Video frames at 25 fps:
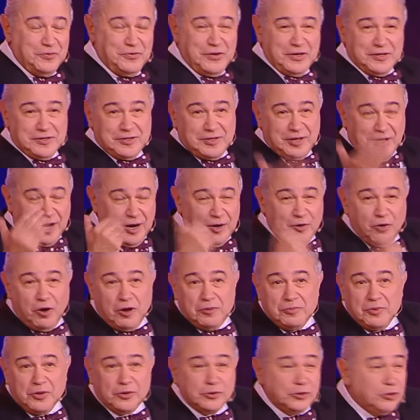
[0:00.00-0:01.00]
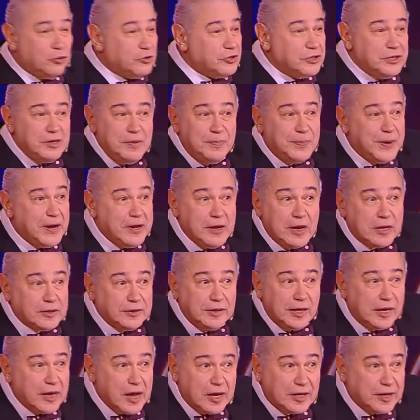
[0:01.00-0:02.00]
В тоже
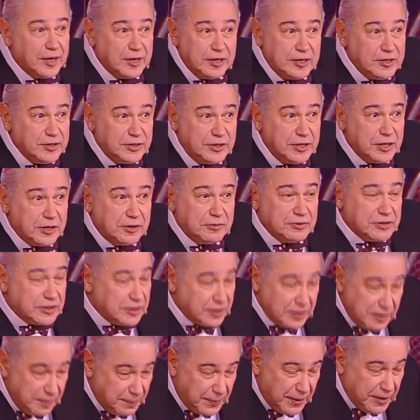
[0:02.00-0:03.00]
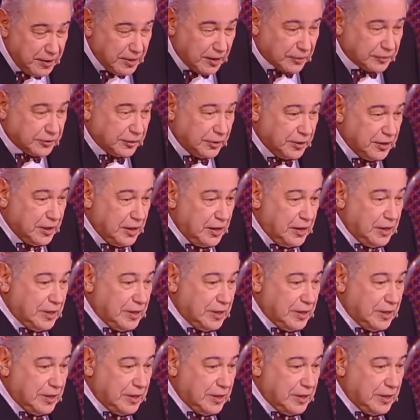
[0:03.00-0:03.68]
непонятно, как ориентироваться. Непонятно.